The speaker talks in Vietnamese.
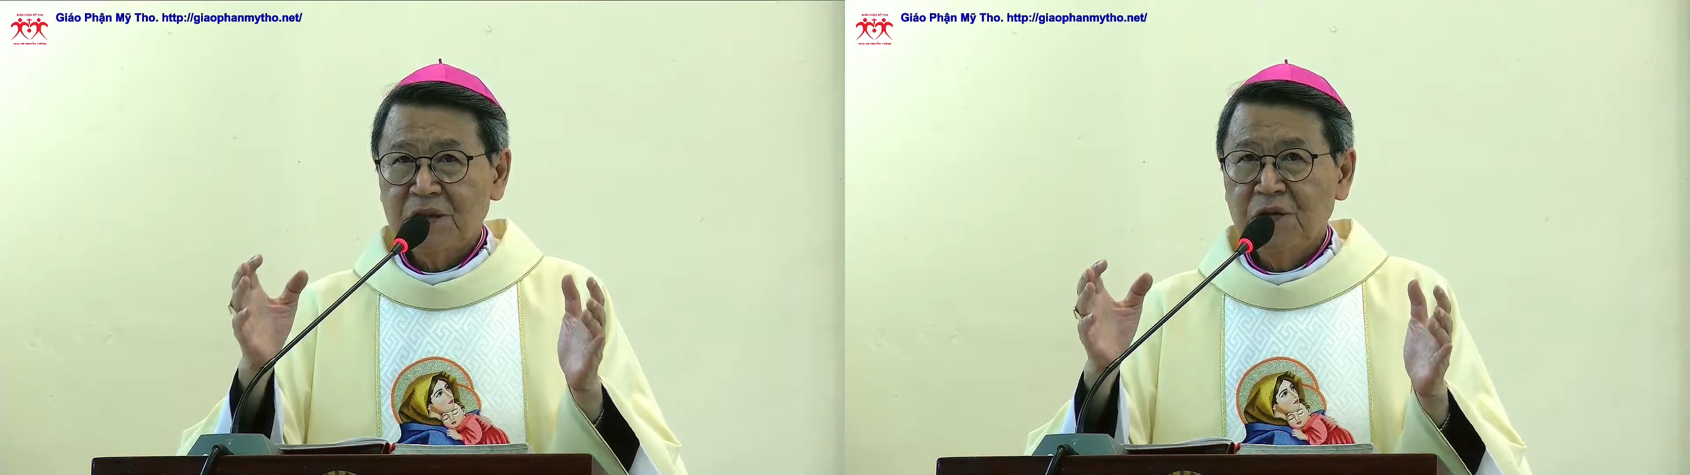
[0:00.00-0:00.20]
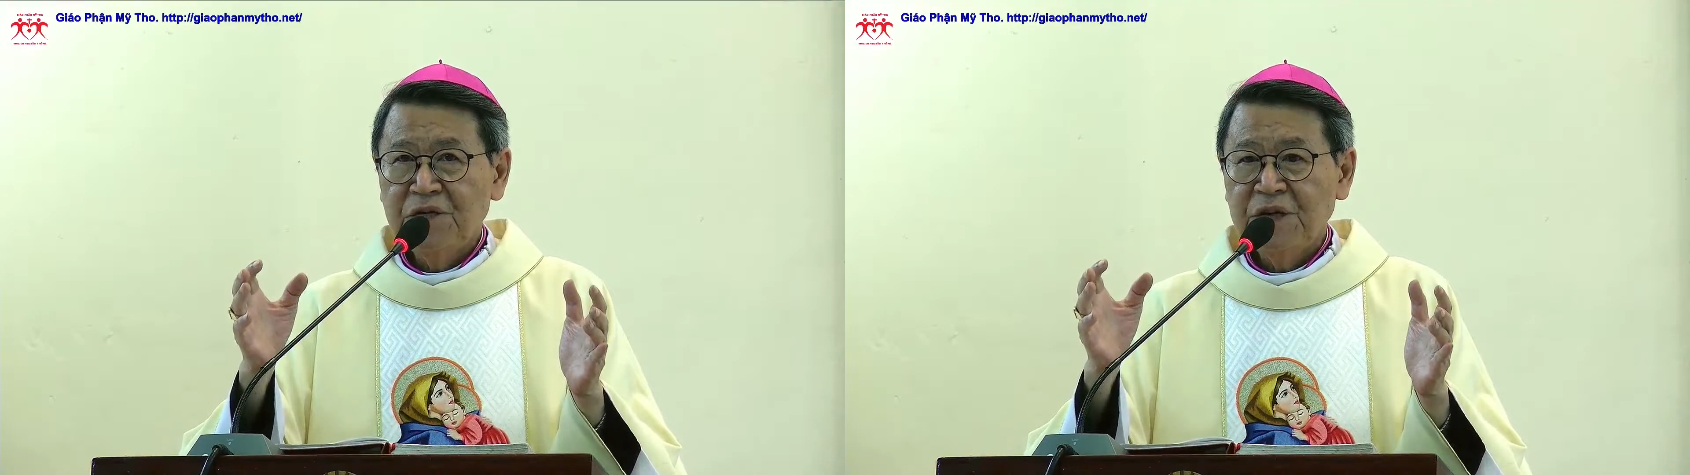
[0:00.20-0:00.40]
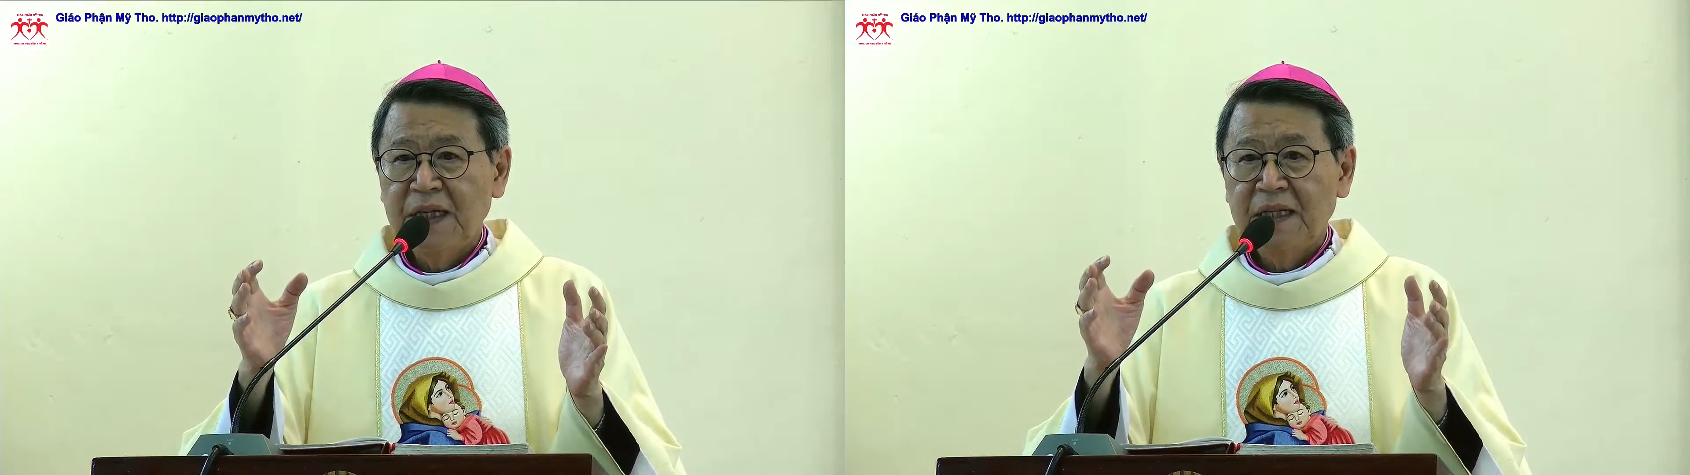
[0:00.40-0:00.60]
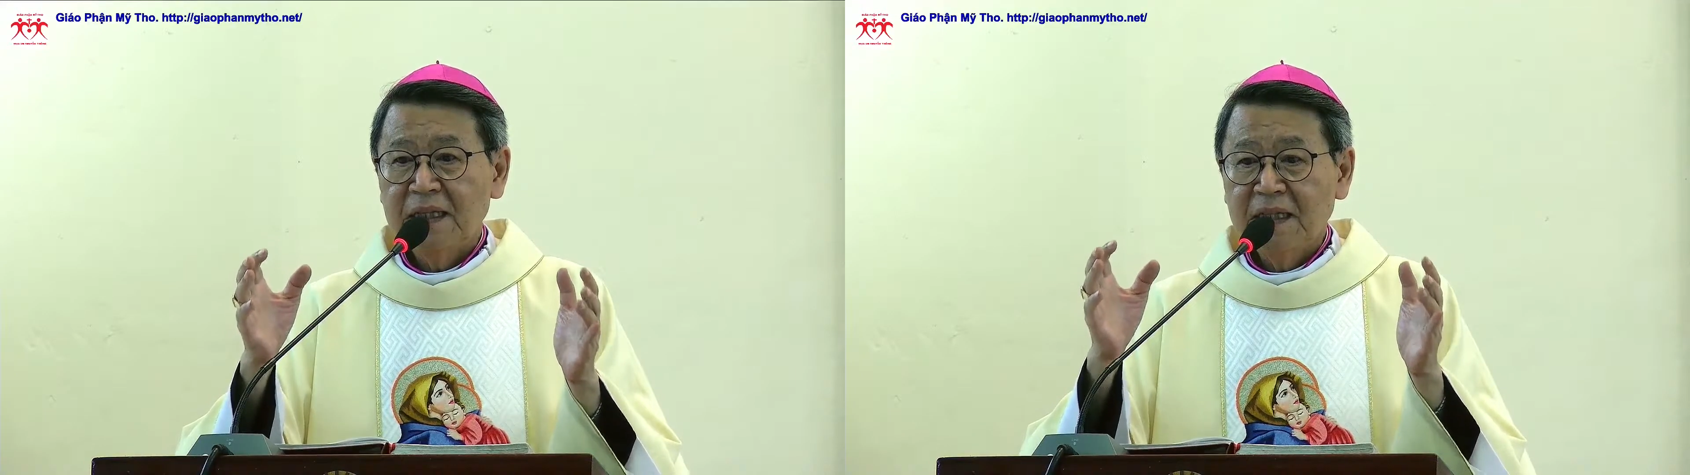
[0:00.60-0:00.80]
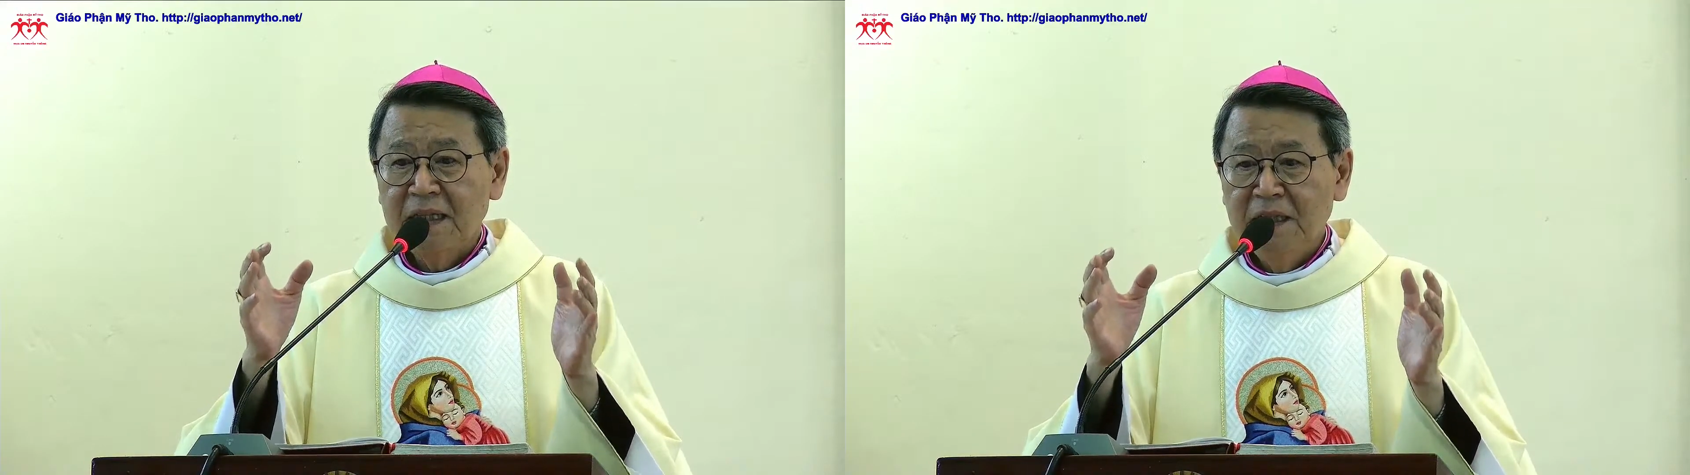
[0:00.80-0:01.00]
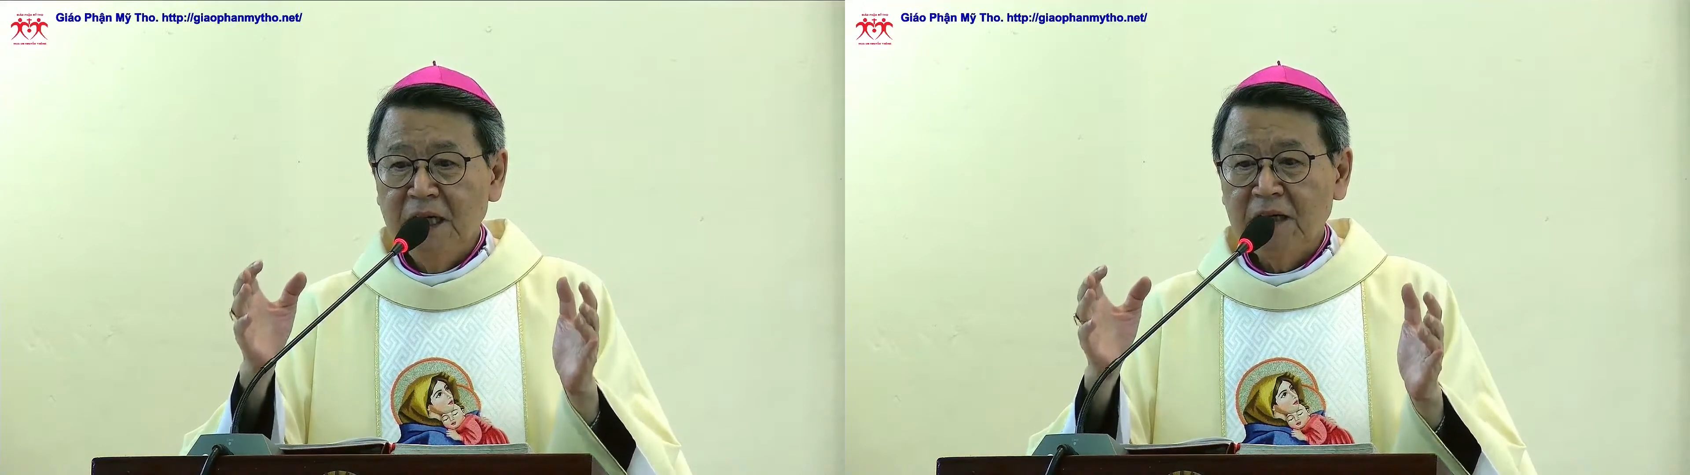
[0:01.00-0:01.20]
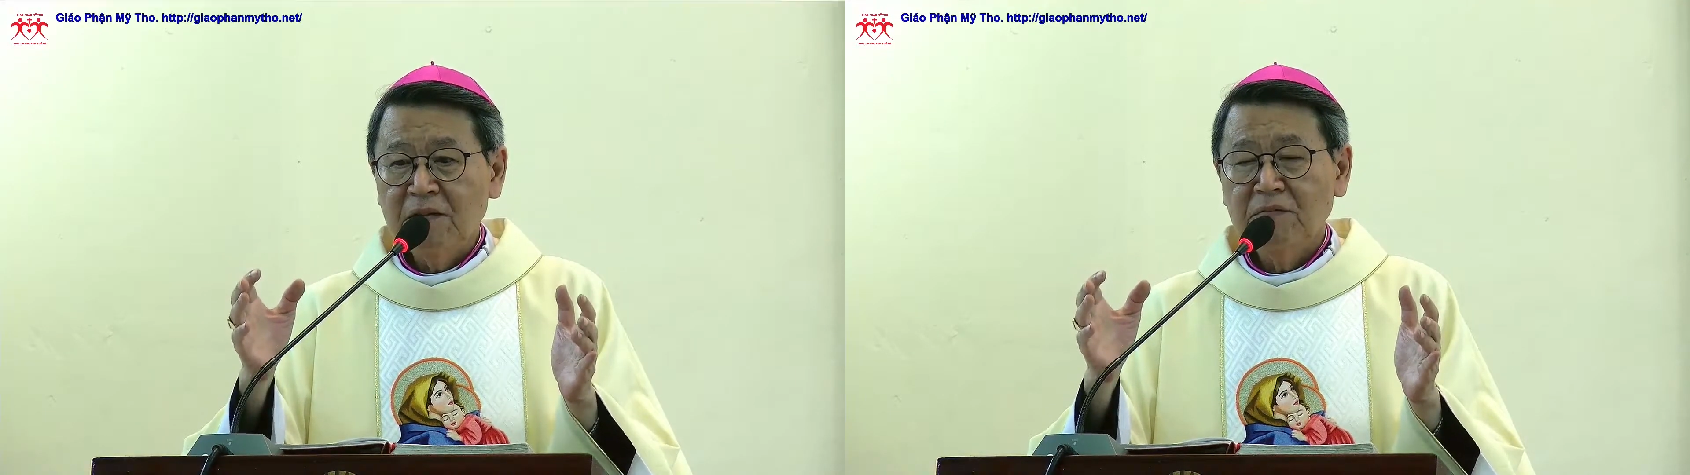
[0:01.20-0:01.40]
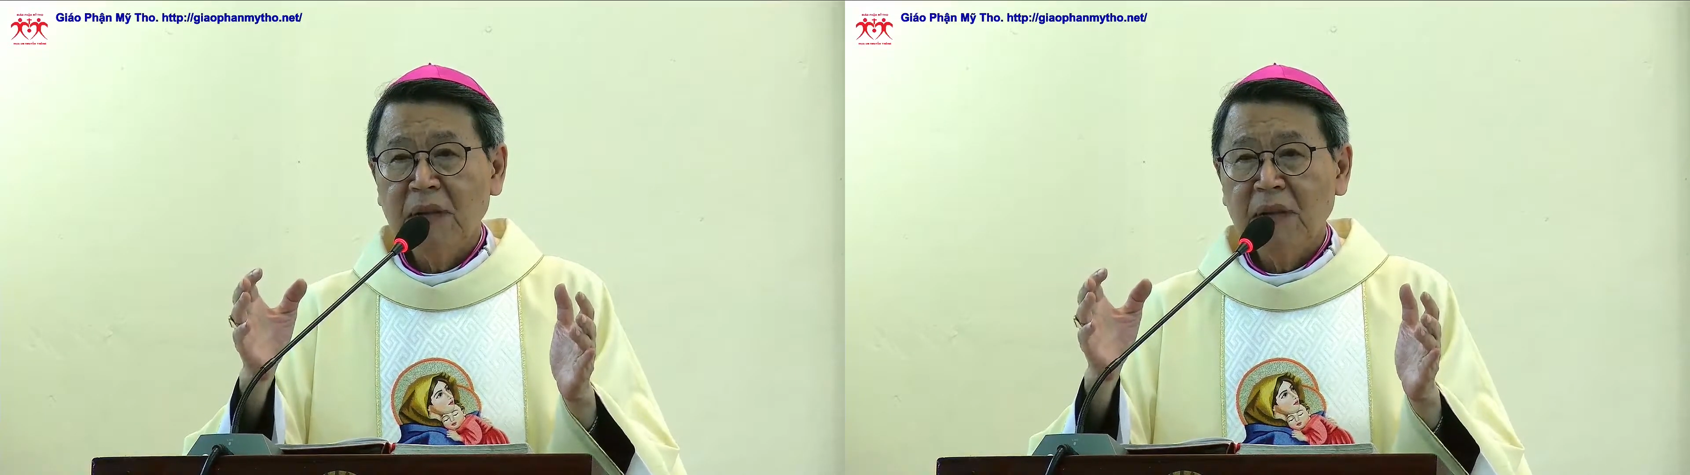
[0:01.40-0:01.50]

tu viện Đức